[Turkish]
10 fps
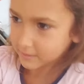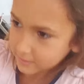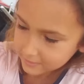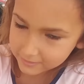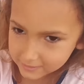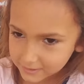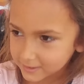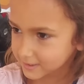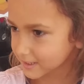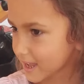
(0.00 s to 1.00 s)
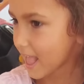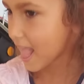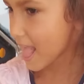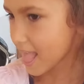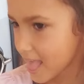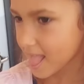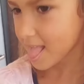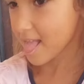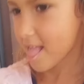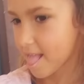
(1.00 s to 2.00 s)
et. Lara yardım edeceğim be. Çünkü ben
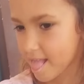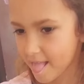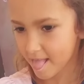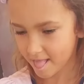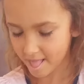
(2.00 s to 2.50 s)
kaldıramam